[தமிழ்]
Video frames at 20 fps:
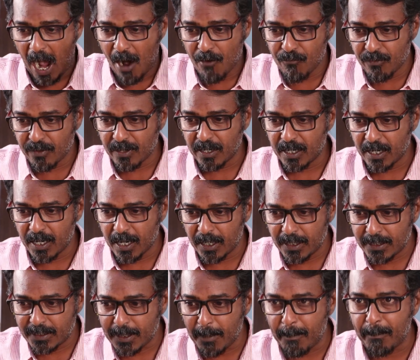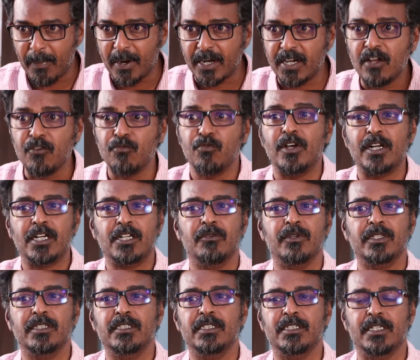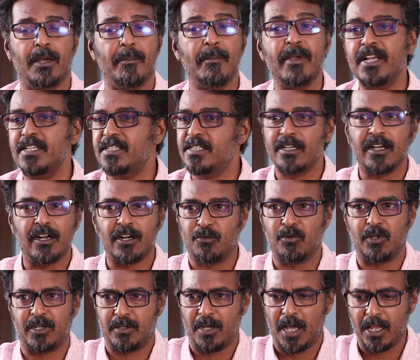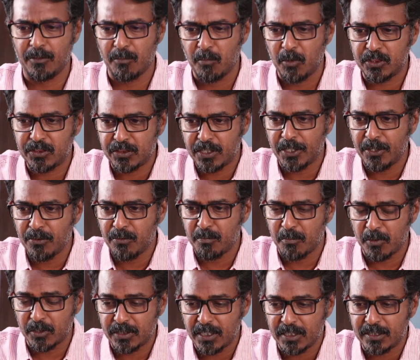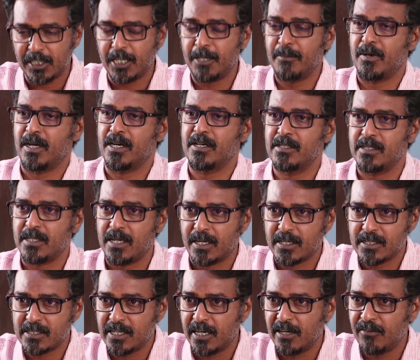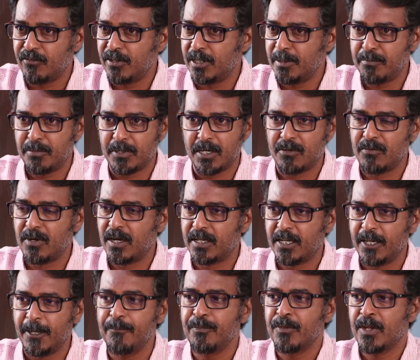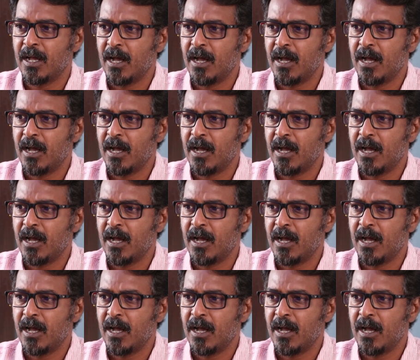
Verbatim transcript: அவங்கள்ட்ட பண்ண ஒர்க் வந்து அமேசிங்கான ஒர்க் அது மொத்தையும் மொத்தத்தையும் அரசு அரசியல் விழிப்புணர்வாக்கி